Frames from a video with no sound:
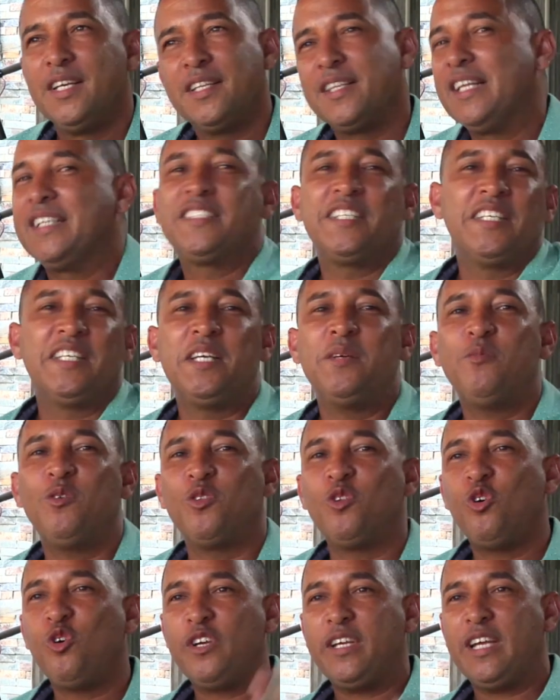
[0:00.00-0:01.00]
Decidimos
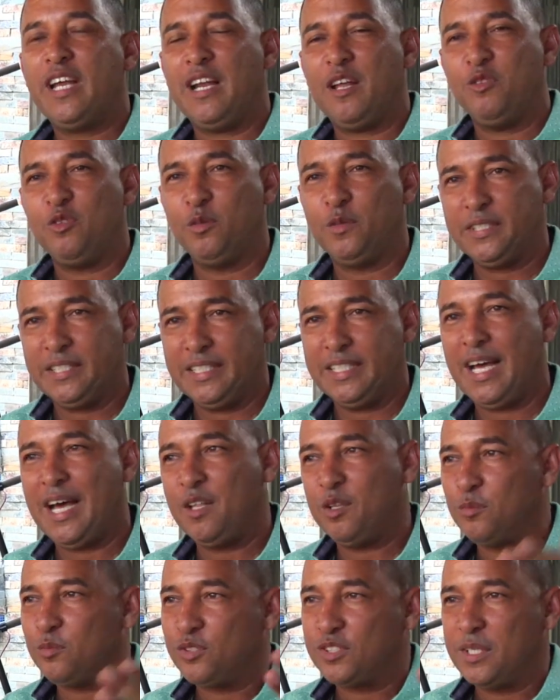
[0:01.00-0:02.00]
no ir a la
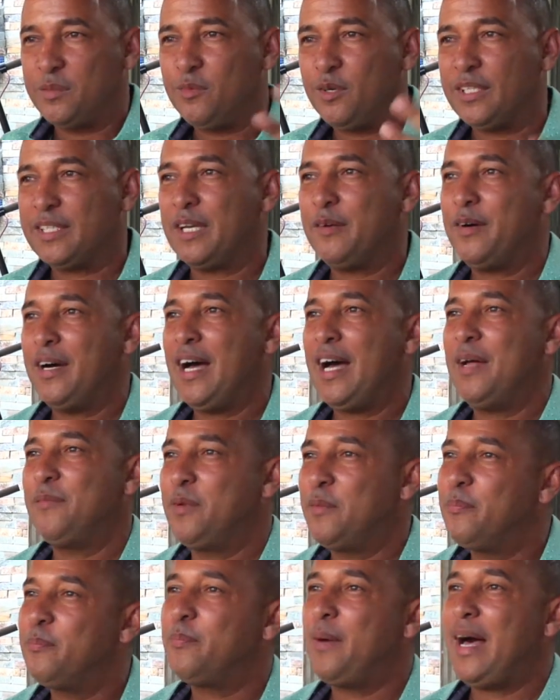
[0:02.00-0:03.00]
universidad, nos pusimos a trabajar.
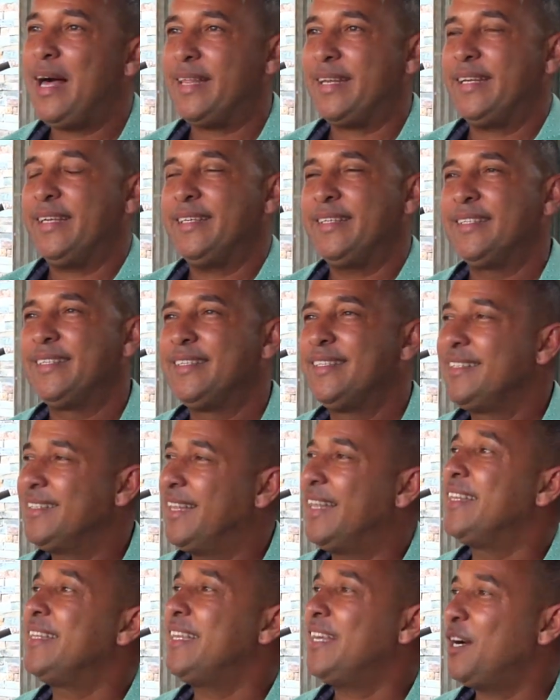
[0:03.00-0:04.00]
Mi padre
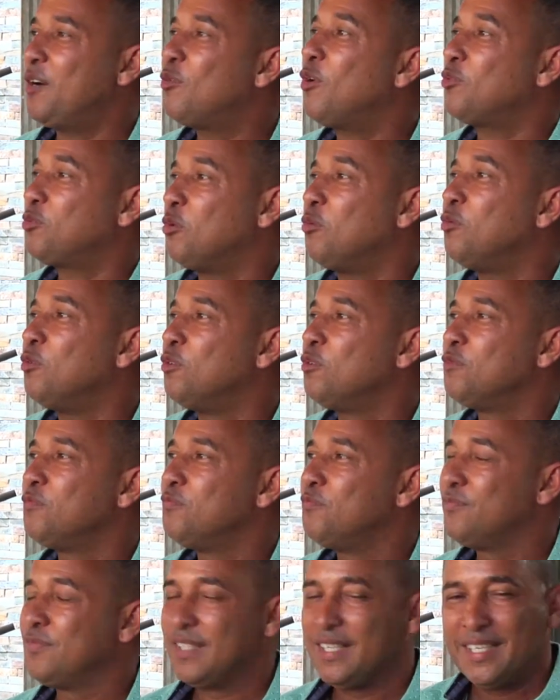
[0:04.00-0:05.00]
tenía un autobús
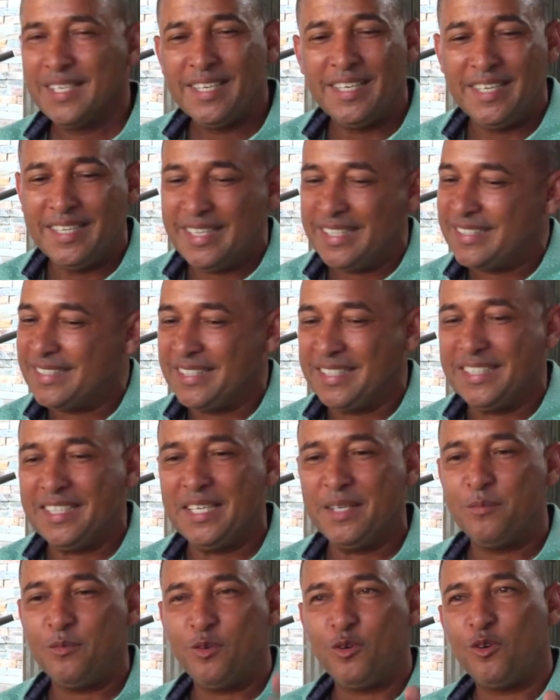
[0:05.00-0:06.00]
y
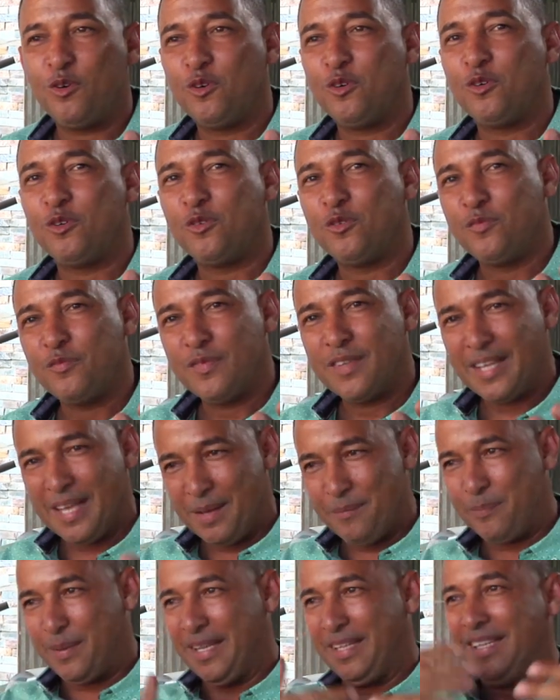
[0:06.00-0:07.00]
decidimos
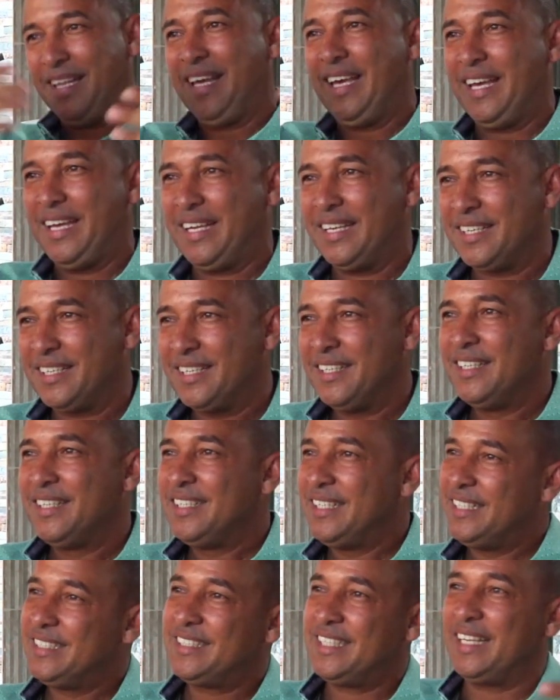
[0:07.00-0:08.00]
emprender
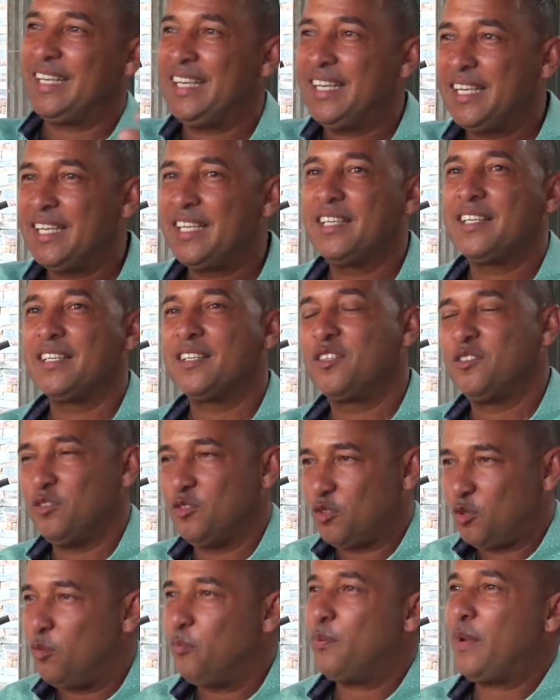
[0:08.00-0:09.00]
y seguir
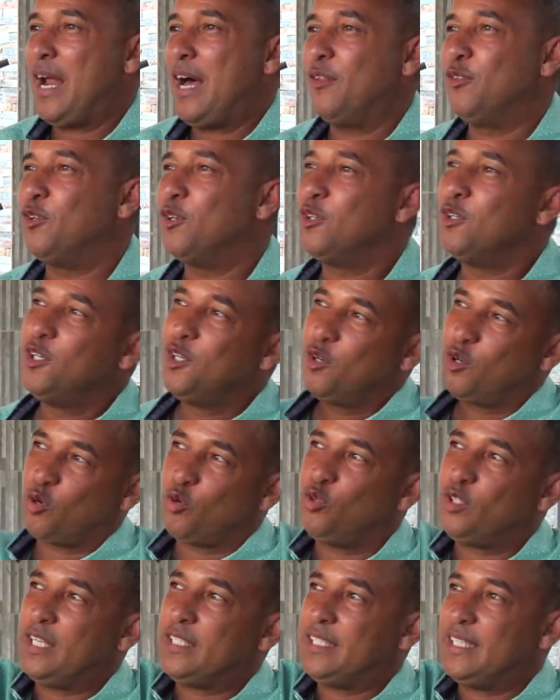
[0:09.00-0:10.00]
comprando ruta